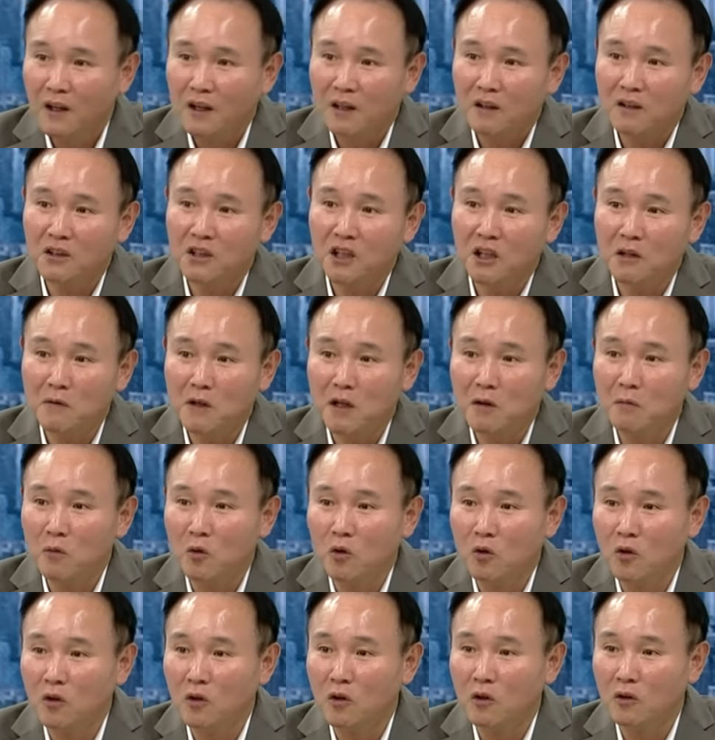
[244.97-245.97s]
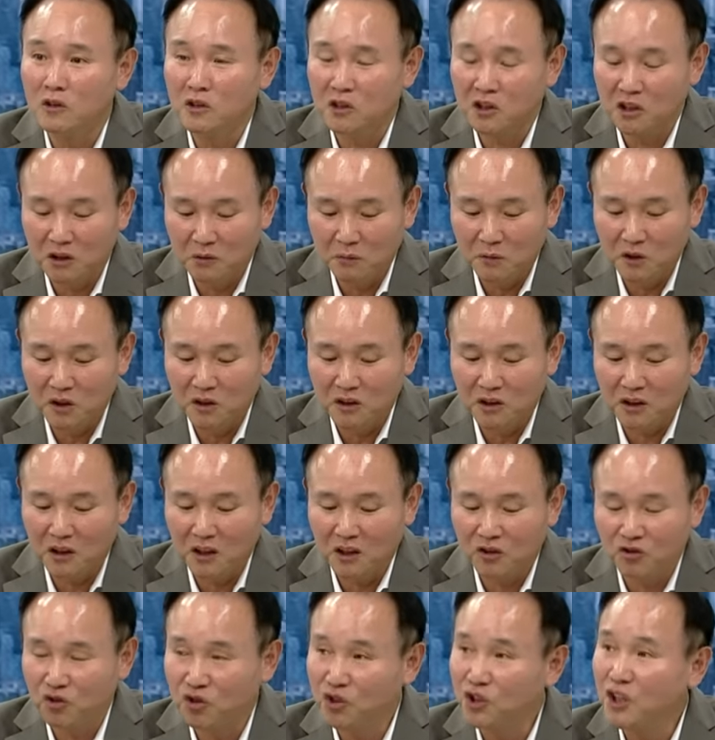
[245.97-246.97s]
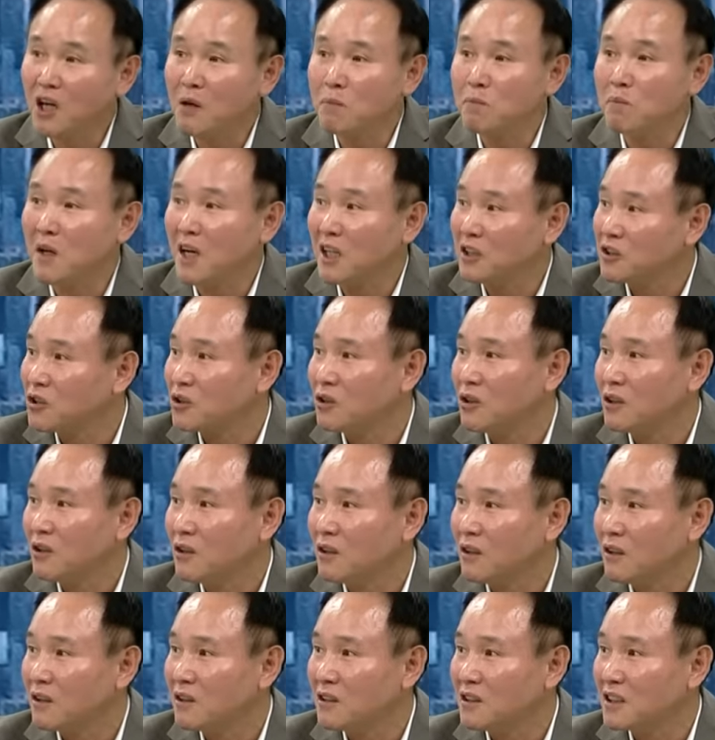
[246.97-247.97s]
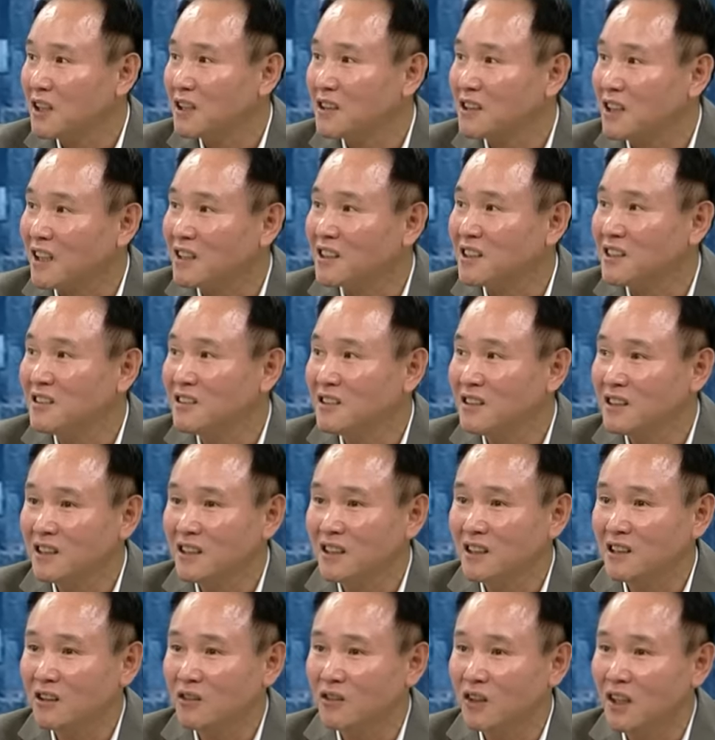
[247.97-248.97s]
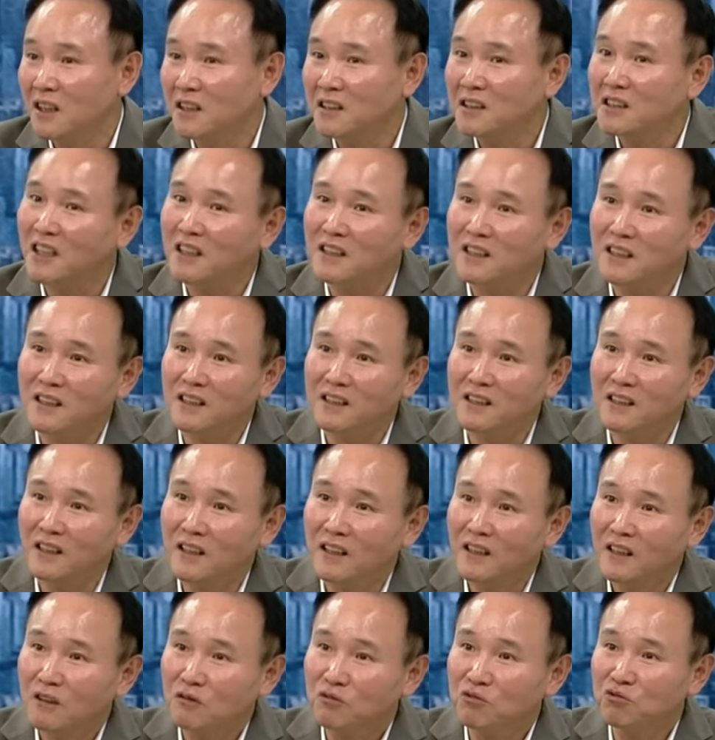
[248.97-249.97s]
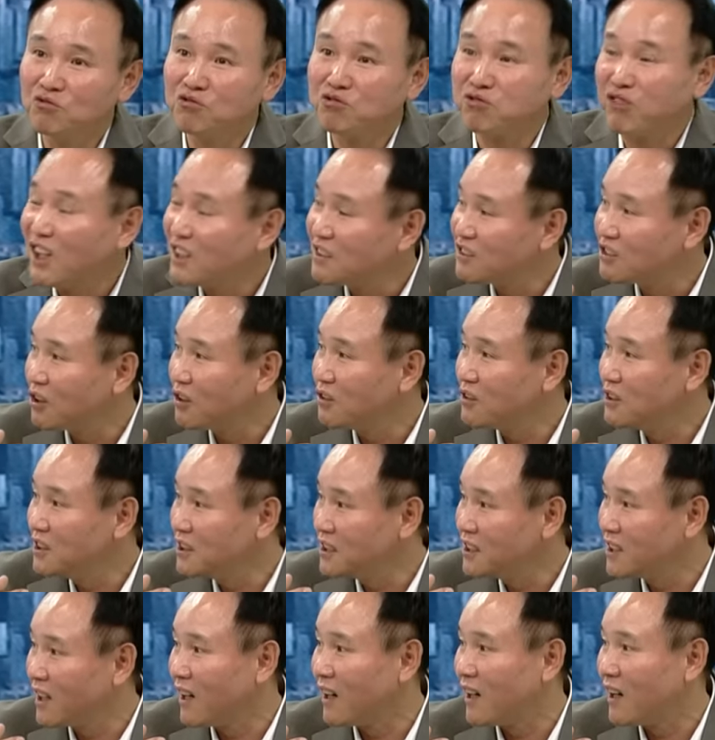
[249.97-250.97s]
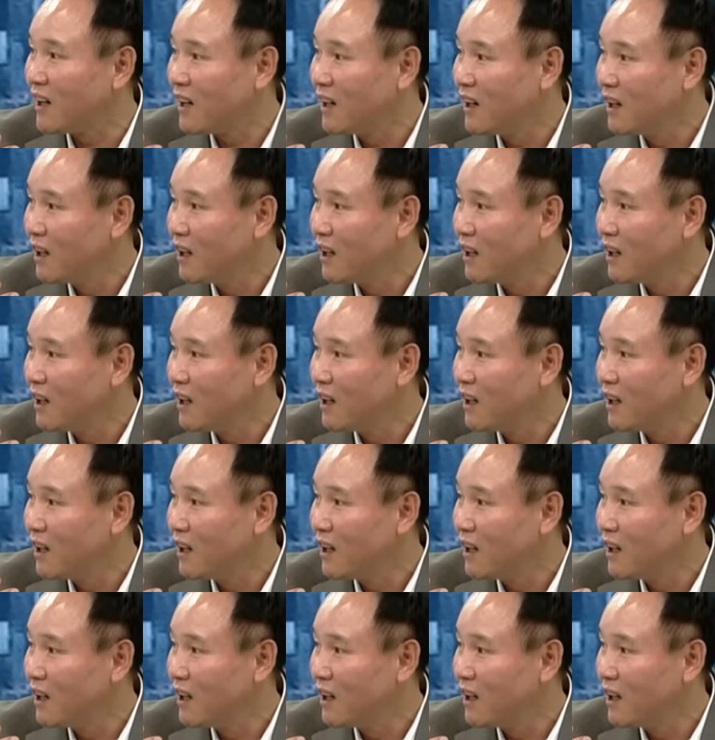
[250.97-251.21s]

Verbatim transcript: 그다음에 뭐 지금 이제 GM마저 그렇게 자신들이 굉장히 우수한 성능이다.